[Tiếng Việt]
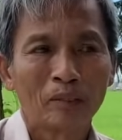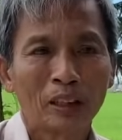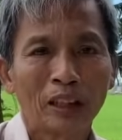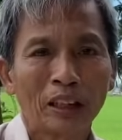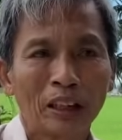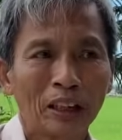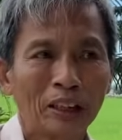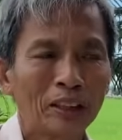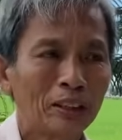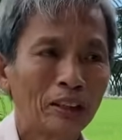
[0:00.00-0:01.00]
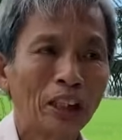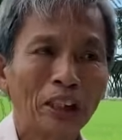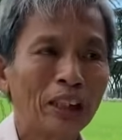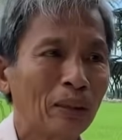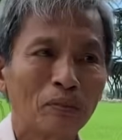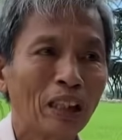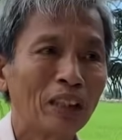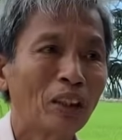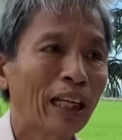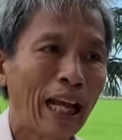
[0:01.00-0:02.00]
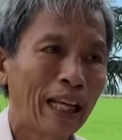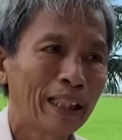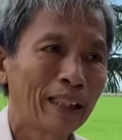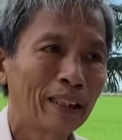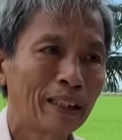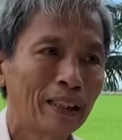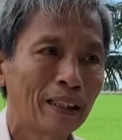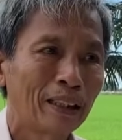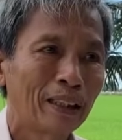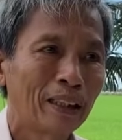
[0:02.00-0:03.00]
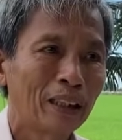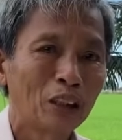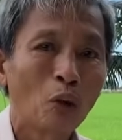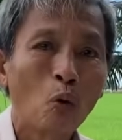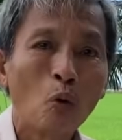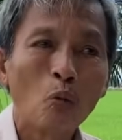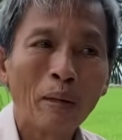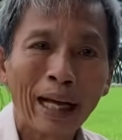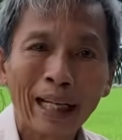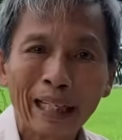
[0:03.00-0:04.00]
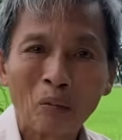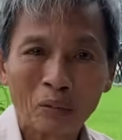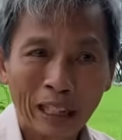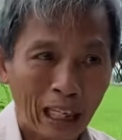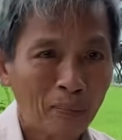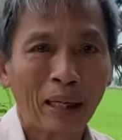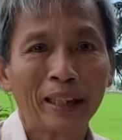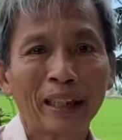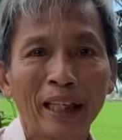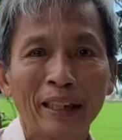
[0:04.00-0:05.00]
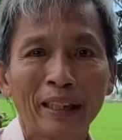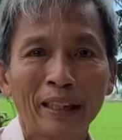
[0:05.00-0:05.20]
thì thì cái niềm tin nó cạn tu mà lòng chẳng mạnh tin